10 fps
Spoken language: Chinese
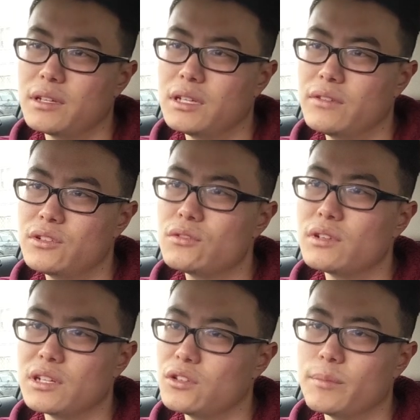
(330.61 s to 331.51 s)
因为中
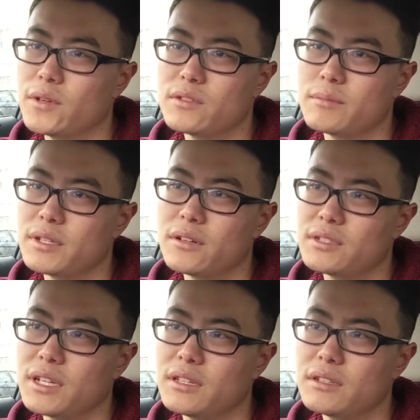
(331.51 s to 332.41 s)
国人都没有这么要
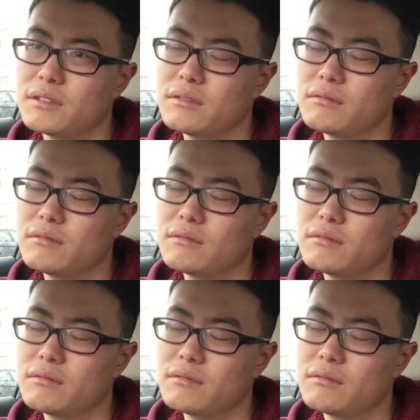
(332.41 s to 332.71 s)
钱的。